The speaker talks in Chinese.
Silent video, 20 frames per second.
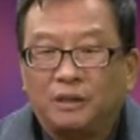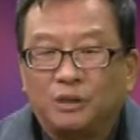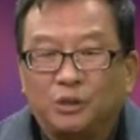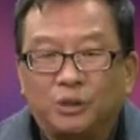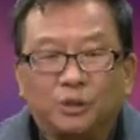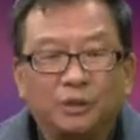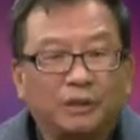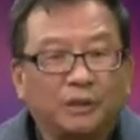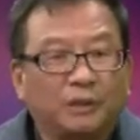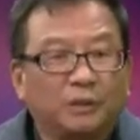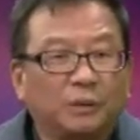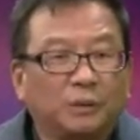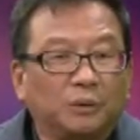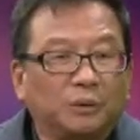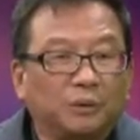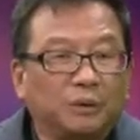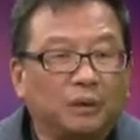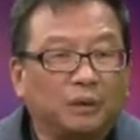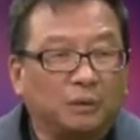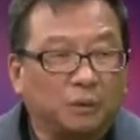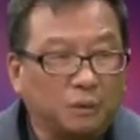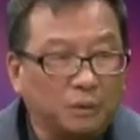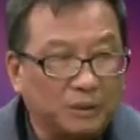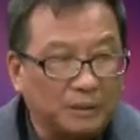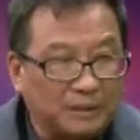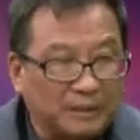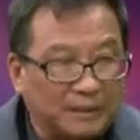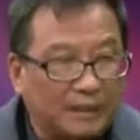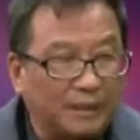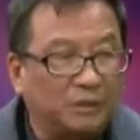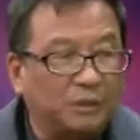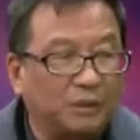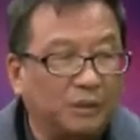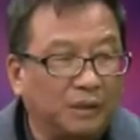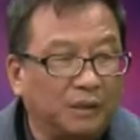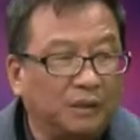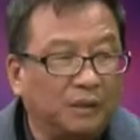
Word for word: 所有的东西都是在学